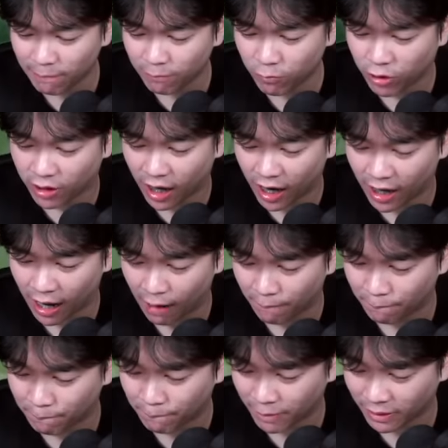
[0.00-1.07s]
Wih,
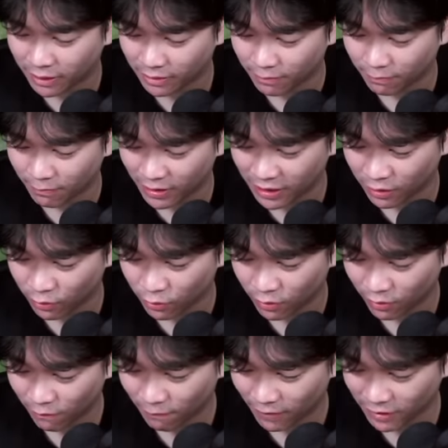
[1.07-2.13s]
kampret, mati lu.
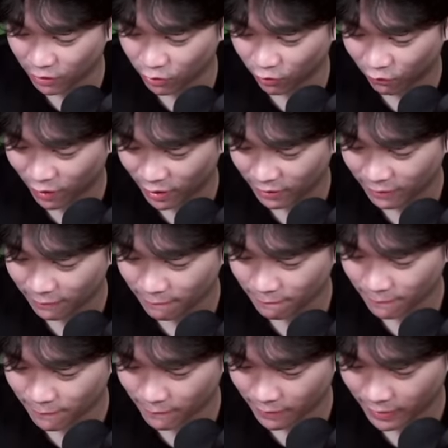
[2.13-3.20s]
Mati lu Nova.
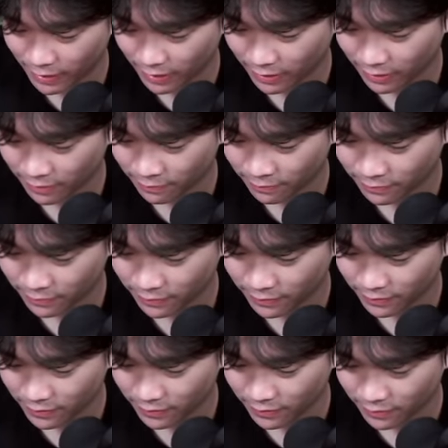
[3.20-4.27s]
Hmm.
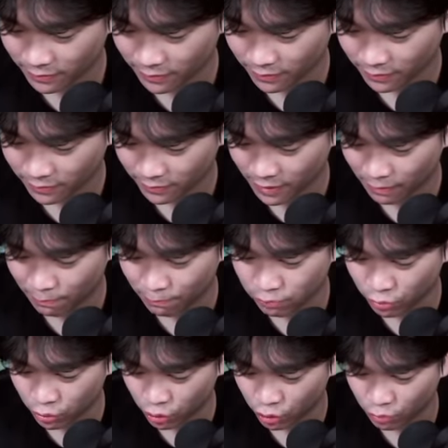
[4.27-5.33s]
Hmm.
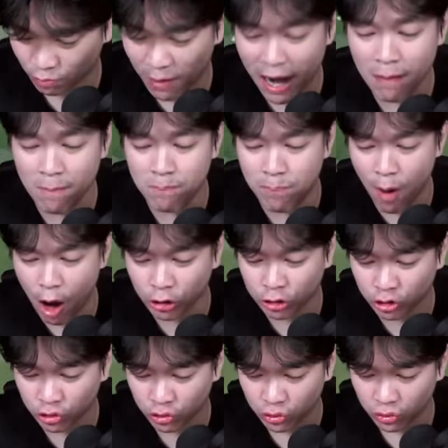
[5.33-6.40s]
Mampus, mampus.
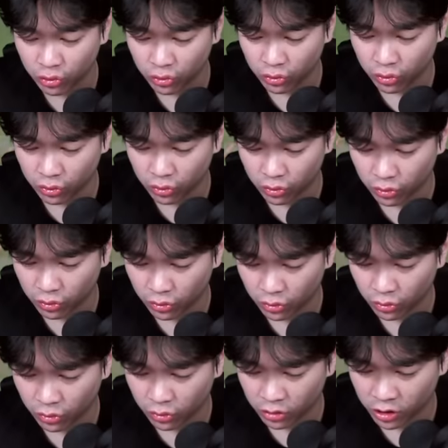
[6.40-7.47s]

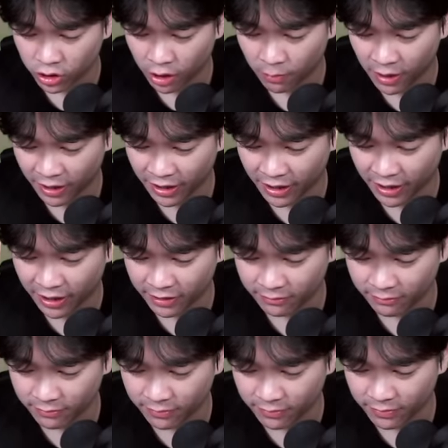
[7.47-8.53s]
Sabar dikit.
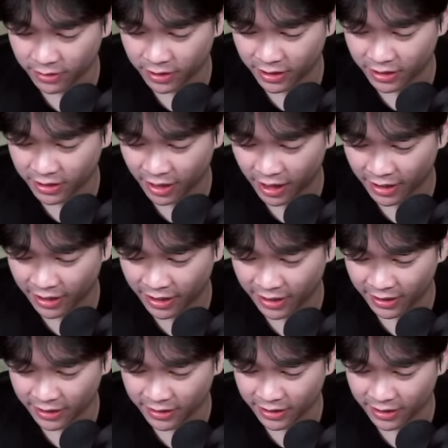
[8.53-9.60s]
Hmm, cicil lagi.
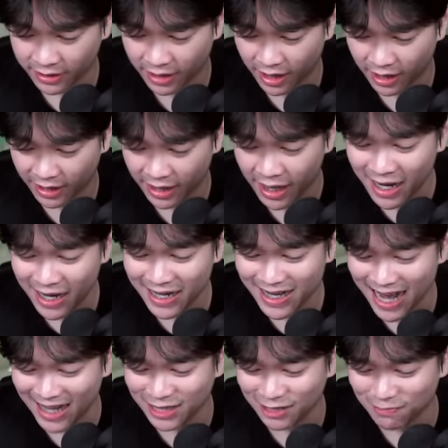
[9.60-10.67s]
Cicil lagi.
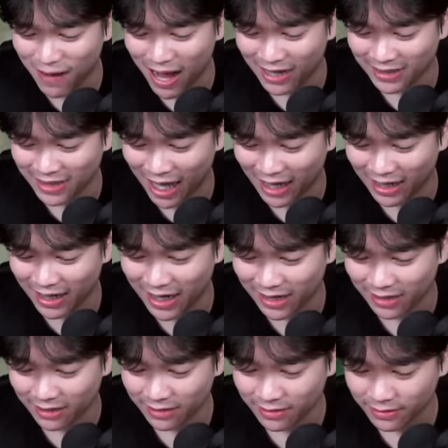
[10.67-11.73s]
Nice banget Harley.
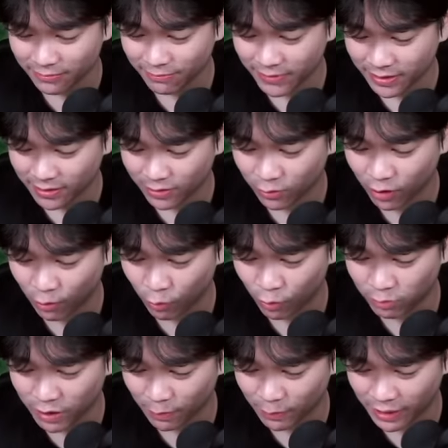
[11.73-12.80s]
Udah gue
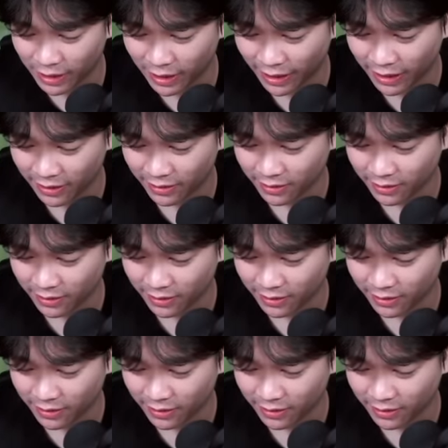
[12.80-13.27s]
bisa kill gak ya?